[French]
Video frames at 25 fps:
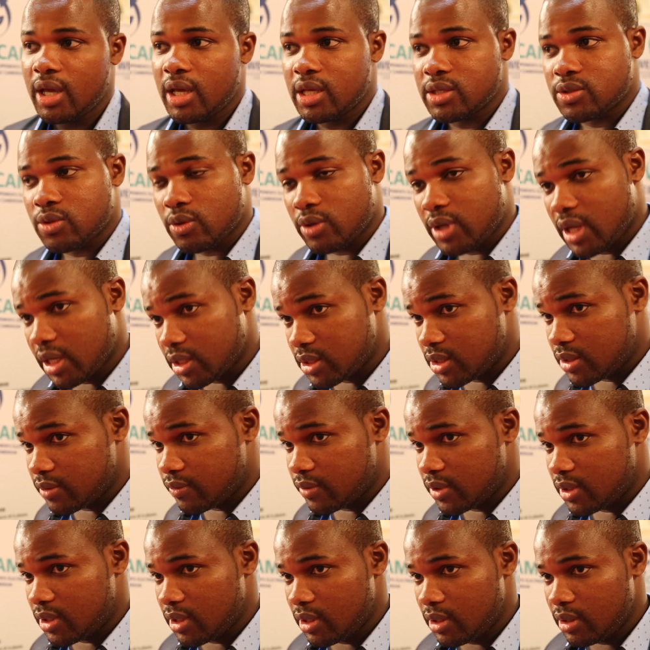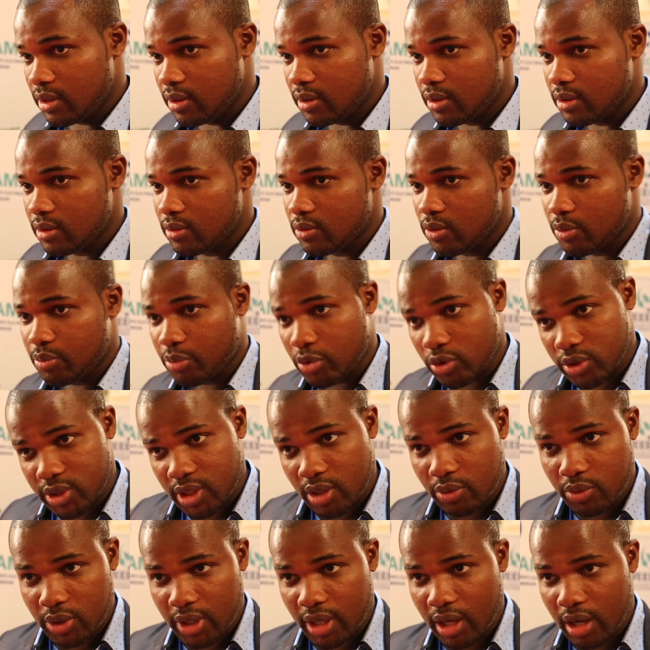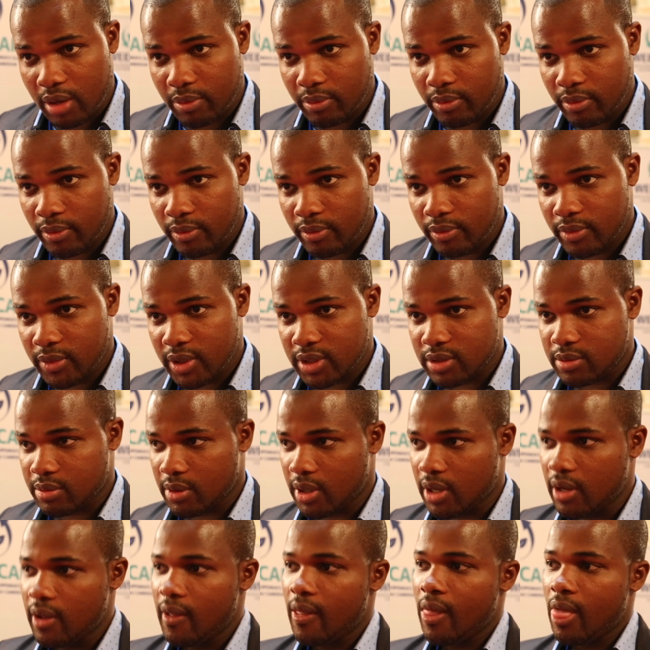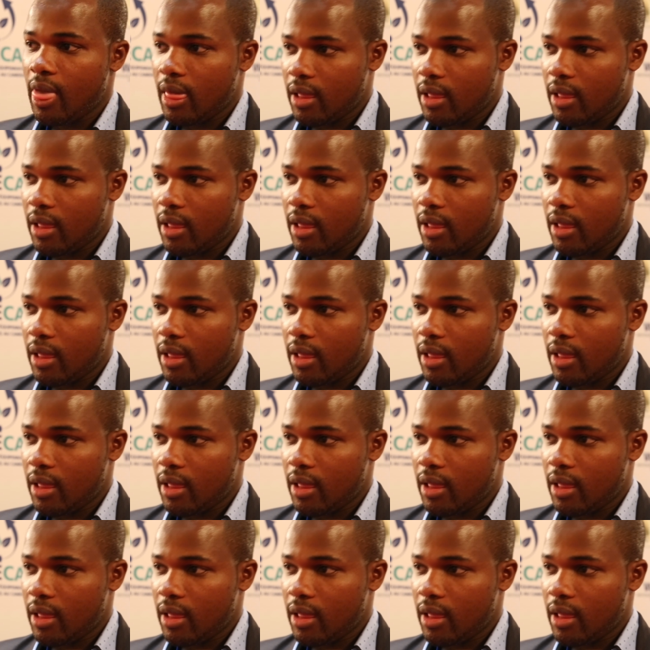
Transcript: et son activité, le projet WICAM, n'est-ce pas,